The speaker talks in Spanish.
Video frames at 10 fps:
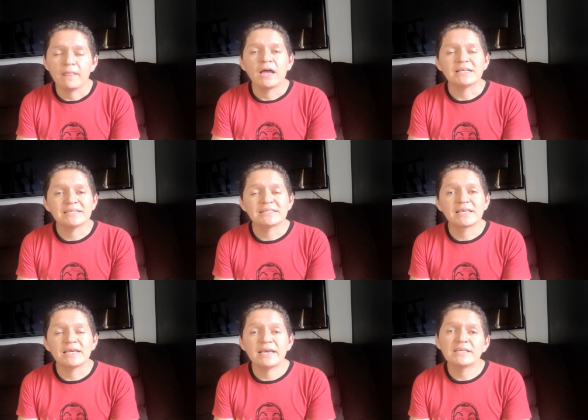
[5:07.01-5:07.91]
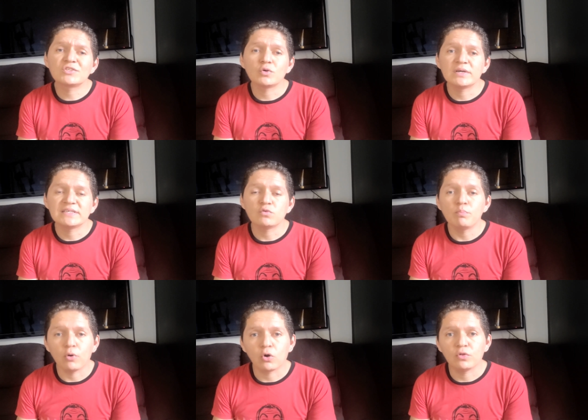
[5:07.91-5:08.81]
Así es que esto es un
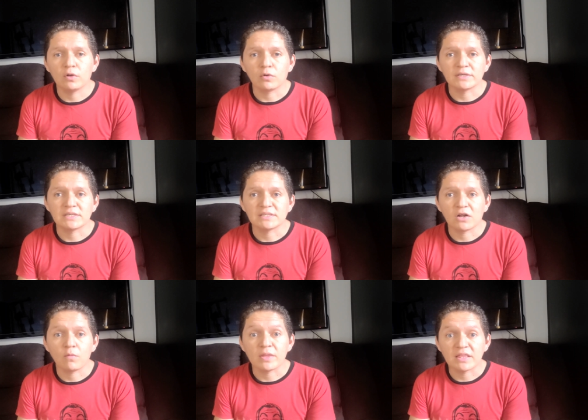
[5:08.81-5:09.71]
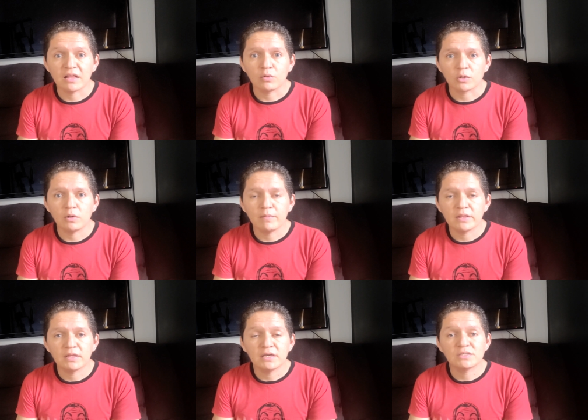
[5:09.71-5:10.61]
poco de lo que se está comentando
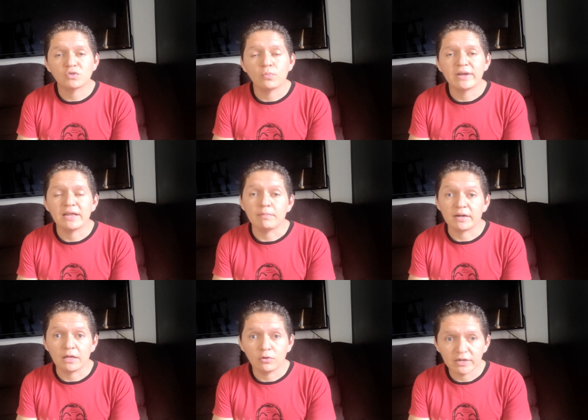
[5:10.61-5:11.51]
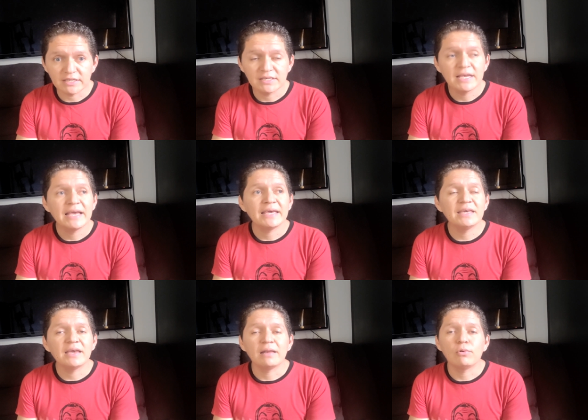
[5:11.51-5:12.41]
actualmente sobre el mercado gris
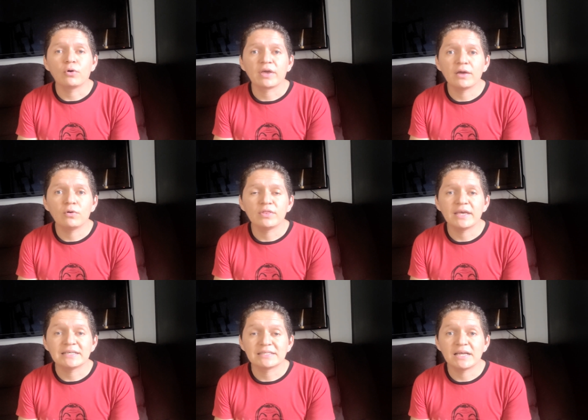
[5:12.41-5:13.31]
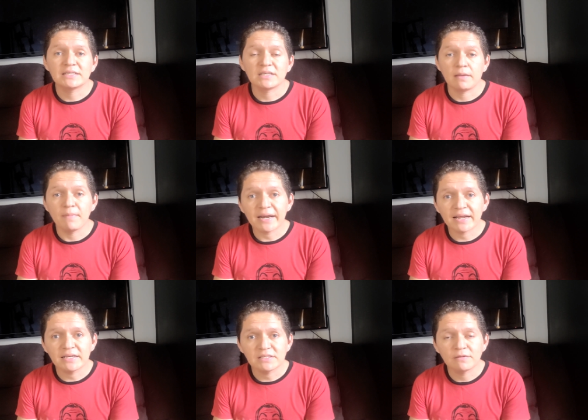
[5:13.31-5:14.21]
y el bloqueo de estas eh,
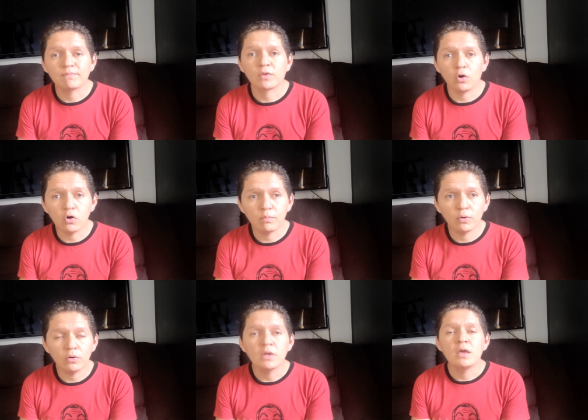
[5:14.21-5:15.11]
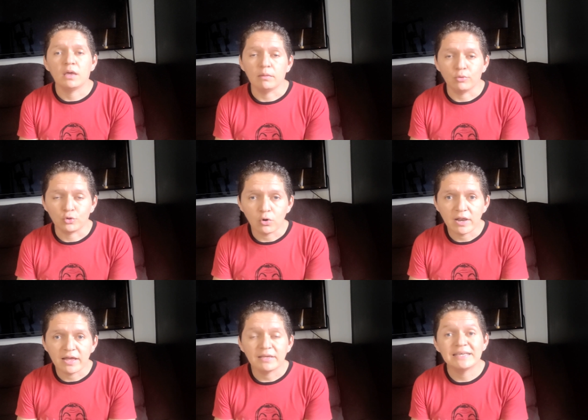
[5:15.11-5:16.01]
marcas, Oppo, eh,
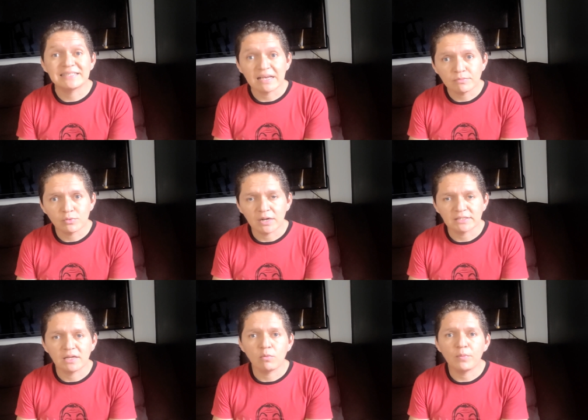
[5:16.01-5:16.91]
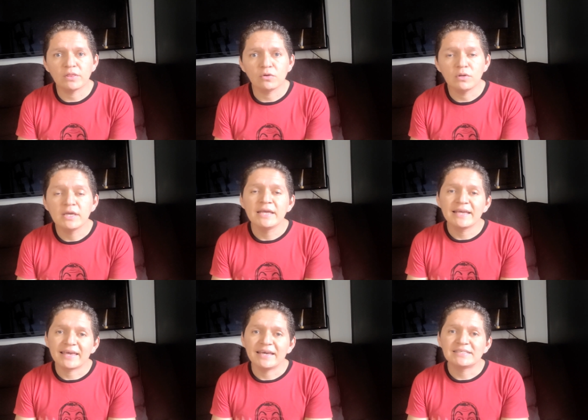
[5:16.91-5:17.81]
Motorola y Samsung hasta el momento,
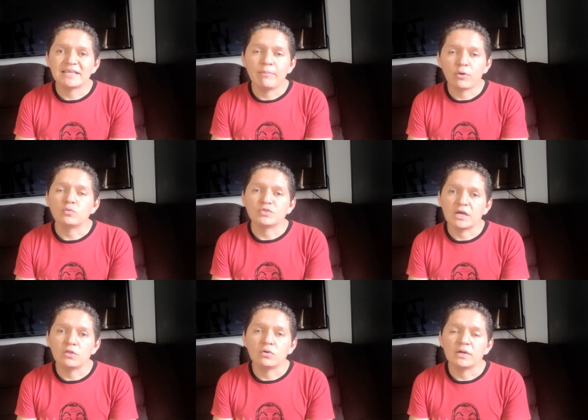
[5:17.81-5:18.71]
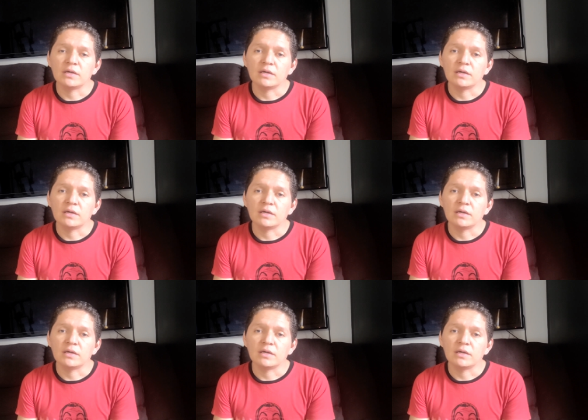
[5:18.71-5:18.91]
que se han pronunciado